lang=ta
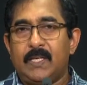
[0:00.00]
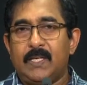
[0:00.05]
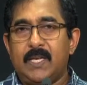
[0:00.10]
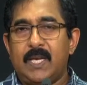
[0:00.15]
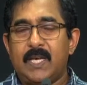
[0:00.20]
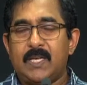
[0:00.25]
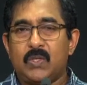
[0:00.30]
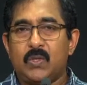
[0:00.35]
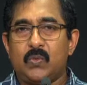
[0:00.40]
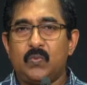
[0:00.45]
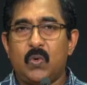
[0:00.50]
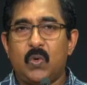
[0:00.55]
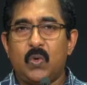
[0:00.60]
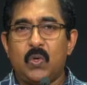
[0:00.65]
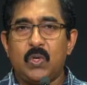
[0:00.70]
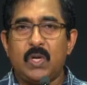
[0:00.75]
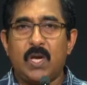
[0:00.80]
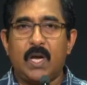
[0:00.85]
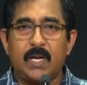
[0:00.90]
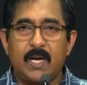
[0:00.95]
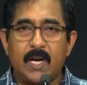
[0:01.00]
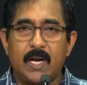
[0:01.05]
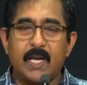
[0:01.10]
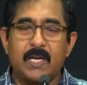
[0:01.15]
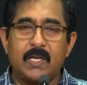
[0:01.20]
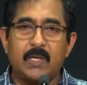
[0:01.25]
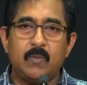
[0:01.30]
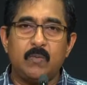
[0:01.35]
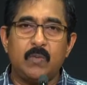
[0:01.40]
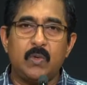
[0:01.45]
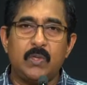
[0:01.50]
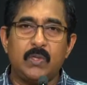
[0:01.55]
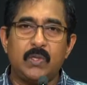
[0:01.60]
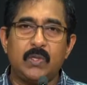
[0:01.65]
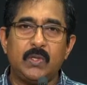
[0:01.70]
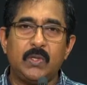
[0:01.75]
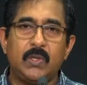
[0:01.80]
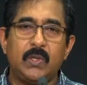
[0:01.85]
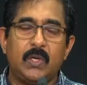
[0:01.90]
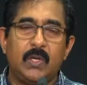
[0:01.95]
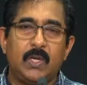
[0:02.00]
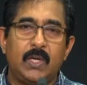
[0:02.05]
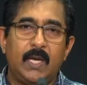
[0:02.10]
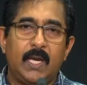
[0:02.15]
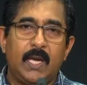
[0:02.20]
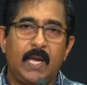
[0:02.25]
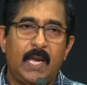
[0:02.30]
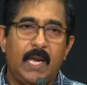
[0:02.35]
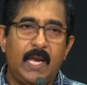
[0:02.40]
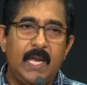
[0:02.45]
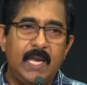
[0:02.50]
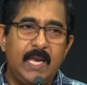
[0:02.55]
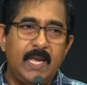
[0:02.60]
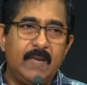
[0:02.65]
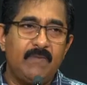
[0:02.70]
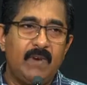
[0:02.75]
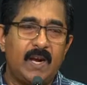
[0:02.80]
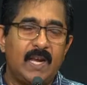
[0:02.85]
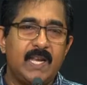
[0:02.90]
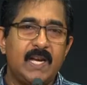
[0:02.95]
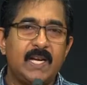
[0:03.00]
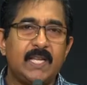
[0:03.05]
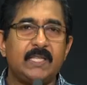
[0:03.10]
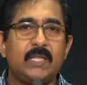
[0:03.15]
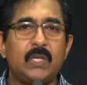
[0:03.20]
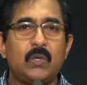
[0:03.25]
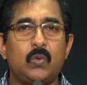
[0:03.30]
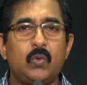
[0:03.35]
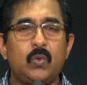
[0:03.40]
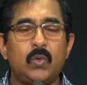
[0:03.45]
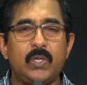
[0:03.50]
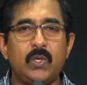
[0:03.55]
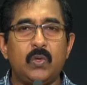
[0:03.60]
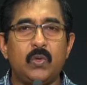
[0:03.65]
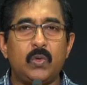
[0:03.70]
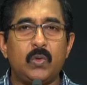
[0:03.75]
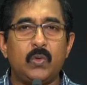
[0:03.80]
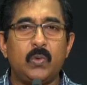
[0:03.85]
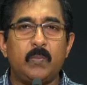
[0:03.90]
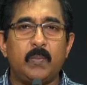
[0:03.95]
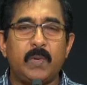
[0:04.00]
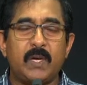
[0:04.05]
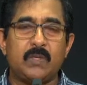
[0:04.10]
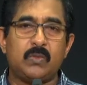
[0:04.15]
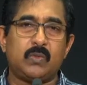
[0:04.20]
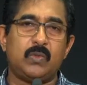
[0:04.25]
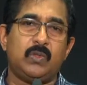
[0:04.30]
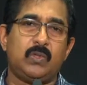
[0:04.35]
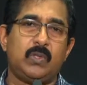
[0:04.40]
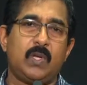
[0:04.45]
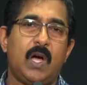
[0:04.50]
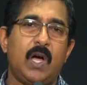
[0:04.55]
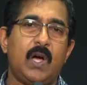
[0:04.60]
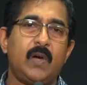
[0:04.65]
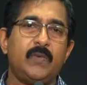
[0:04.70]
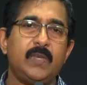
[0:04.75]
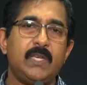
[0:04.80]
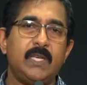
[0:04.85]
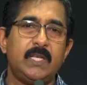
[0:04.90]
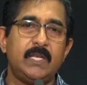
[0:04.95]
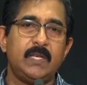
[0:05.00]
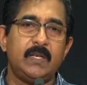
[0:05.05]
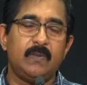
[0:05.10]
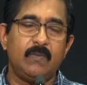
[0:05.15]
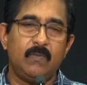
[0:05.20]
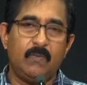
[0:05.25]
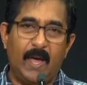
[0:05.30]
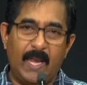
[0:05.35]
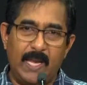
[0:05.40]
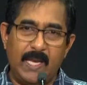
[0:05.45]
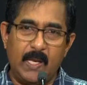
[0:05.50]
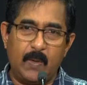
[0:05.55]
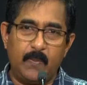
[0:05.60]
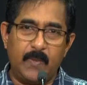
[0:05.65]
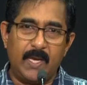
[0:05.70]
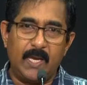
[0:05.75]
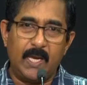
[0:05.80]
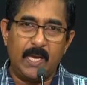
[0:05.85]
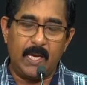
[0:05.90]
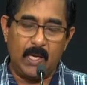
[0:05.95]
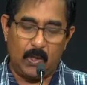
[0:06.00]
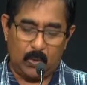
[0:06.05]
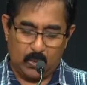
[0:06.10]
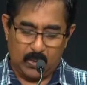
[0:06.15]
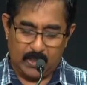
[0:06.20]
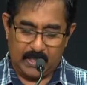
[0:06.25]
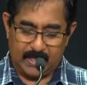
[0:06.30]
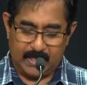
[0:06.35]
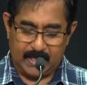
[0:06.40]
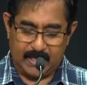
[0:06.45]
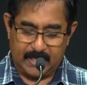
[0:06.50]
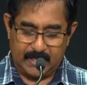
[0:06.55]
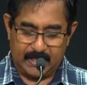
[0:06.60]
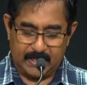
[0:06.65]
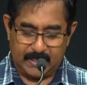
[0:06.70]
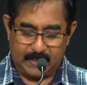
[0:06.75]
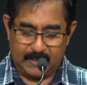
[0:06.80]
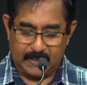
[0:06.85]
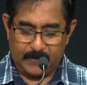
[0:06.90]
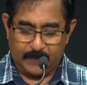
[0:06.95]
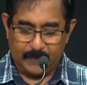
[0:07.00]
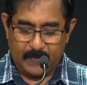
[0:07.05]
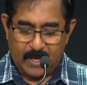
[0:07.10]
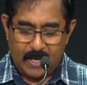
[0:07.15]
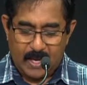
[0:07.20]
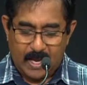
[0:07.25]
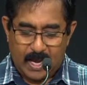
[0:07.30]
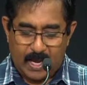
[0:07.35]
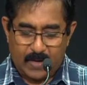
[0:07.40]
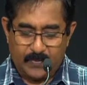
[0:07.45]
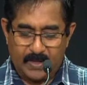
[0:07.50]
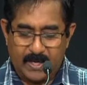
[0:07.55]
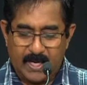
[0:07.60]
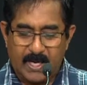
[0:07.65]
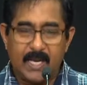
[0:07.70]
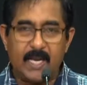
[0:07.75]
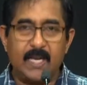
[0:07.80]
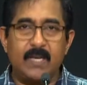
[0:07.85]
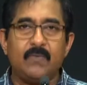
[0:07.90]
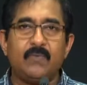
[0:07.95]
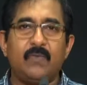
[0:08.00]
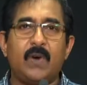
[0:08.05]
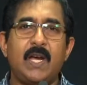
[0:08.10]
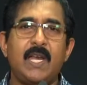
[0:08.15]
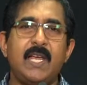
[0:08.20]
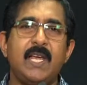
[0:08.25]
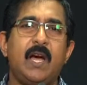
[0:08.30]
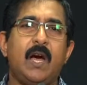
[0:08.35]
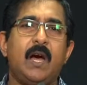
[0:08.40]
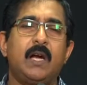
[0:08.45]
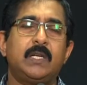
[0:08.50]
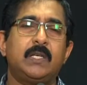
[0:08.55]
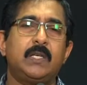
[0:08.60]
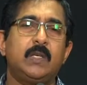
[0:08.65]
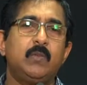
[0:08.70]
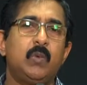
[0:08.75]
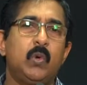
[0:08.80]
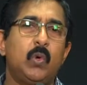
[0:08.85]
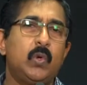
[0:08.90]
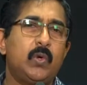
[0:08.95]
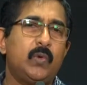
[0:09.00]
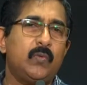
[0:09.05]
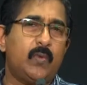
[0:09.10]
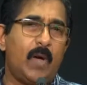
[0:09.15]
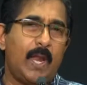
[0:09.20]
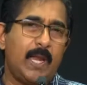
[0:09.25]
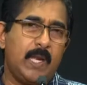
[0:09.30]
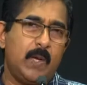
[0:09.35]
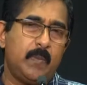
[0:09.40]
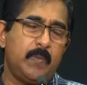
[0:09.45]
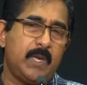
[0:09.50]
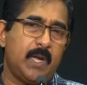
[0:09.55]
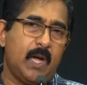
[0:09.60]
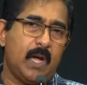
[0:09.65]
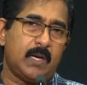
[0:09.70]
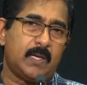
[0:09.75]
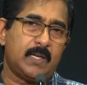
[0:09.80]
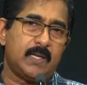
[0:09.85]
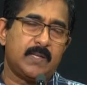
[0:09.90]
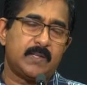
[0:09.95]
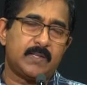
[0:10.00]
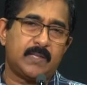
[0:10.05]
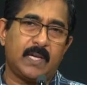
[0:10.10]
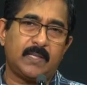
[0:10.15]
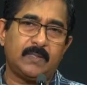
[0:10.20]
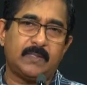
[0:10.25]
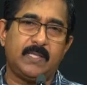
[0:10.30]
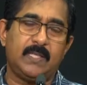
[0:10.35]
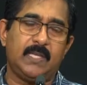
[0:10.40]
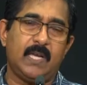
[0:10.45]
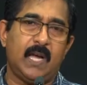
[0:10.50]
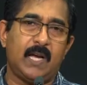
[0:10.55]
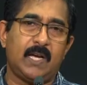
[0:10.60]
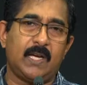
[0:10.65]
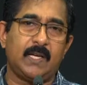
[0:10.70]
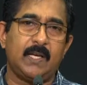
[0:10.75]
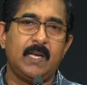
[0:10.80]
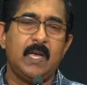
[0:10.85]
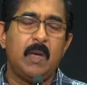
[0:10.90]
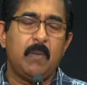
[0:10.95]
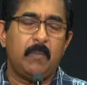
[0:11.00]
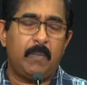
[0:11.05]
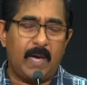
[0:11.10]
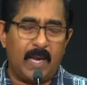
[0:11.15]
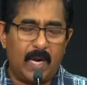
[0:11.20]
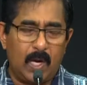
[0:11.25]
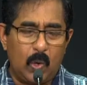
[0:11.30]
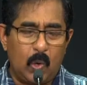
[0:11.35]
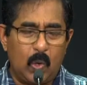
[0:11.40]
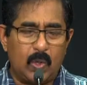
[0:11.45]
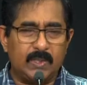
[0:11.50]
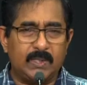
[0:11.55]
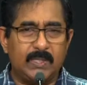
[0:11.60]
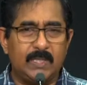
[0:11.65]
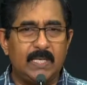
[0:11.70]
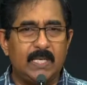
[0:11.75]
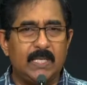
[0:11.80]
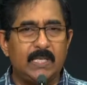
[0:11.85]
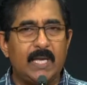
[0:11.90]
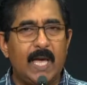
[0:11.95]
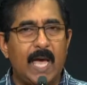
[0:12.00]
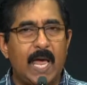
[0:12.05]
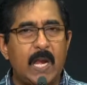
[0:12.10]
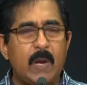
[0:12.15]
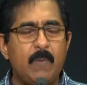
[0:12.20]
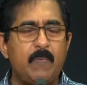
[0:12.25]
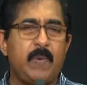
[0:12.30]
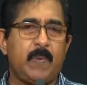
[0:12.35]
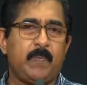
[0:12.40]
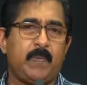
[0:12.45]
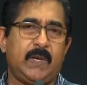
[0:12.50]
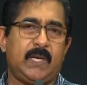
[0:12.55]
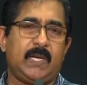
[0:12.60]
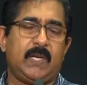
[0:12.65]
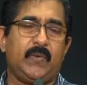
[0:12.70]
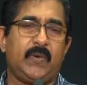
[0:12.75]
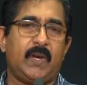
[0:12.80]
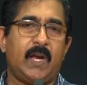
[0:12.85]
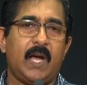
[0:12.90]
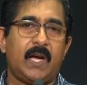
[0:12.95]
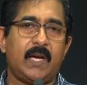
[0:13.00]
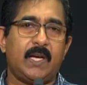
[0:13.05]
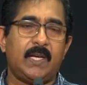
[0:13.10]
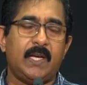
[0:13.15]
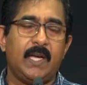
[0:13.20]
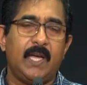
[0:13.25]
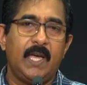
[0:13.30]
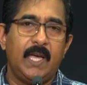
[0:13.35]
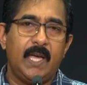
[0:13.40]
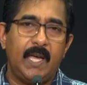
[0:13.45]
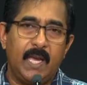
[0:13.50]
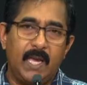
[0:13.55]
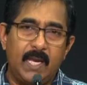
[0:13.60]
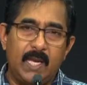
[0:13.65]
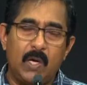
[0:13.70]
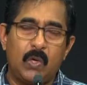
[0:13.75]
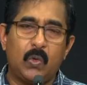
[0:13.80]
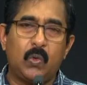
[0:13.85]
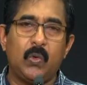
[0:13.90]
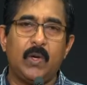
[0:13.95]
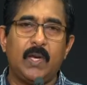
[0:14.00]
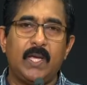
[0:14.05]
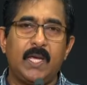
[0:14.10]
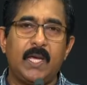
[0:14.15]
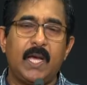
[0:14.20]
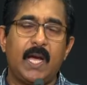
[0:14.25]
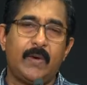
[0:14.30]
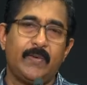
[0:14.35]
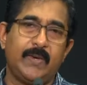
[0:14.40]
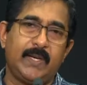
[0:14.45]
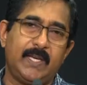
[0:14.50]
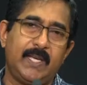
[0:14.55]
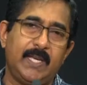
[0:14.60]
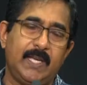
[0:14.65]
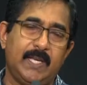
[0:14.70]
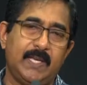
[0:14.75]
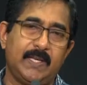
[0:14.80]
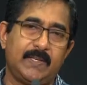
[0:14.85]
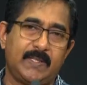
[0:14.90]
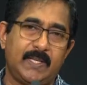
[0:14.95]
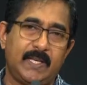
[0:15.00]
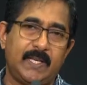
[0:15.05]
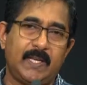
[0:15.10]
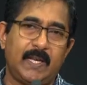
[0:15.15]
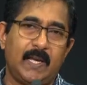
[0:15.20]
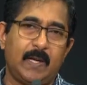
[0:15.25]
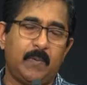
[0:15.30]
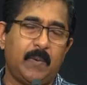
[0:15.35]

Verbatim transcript: இயேசுவோடு நான் நடக்கும் பொழுது என்னை வழிநடத்தக்கூடிய ஒரு பர்சுத்த ஆவியின் வல்லமை எனக்குள்ளே கிடைக்கிறது அவர் என்னை வழிகாட்டும் ஒரு வல்லமையாக சக்தியாக பரலோகத்திலிருந்து அனுப்பப்பட்டவராக எனக்குள்ளே அவர் கிரிய செய்கிறார்